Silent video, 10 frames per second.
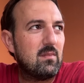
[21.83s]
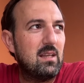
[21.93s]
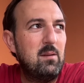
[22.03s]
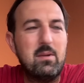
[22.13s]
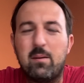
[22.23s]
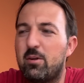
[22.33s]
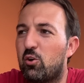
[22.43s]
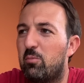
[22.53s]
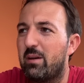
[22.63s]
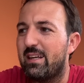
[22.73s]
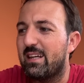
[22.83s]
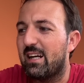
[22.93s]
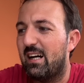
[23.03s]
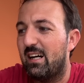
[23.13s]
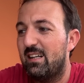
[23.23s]
il mio amico
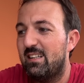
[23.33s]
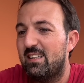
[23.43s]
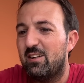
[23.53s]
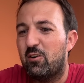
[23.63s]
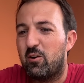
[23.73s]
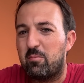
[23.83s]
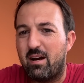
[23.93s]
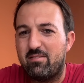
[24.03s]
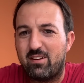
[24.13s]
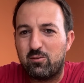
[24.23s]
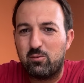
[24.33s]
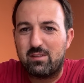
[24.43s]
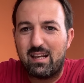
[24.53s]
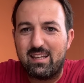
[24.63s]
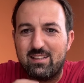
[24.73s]
Briga ormai fa
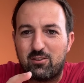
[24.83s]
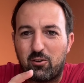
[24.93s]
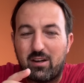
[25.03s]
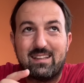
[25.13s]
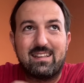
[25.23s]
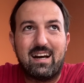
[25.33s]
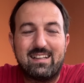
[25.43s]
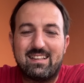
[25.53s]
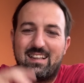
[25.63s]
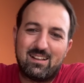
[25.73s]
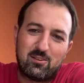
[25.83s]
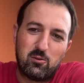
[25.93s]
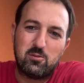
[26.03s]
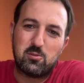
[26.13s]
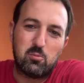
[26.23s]
tutte le intro cantate, tra l'altro
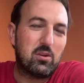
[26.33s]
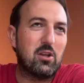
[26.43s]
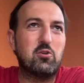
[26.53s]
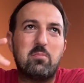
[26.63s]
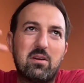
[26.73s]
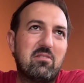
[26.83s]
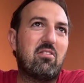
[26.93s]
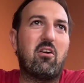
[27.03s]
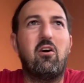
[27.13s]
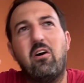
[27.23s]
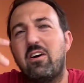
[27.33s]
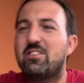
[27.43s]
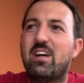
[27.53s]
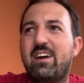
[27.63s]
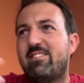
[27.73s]
lui ci butta giù i Pink Floyd,
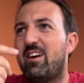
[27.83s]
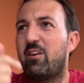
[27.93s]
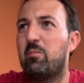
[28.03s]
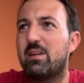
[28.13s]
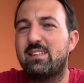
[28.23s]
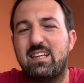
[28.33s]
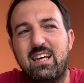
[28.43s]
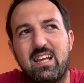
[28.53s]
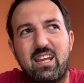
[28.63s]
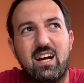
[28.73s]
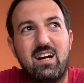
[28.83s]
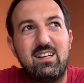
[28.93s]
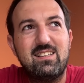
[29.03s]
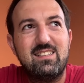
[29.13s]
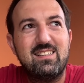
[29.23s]
cioè fa roba
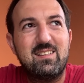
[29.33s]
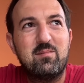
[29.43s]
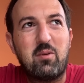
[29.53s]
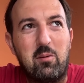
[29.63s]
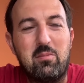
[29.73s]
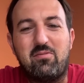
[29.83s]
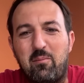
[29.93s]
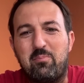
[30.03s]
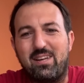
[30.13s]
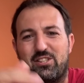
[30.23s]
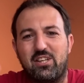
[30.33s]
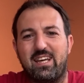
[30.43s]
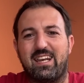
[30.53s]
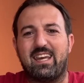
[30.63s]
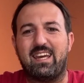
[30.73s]
seria però mi fa
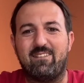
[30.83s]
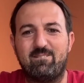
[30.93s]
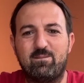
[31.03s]
piacere che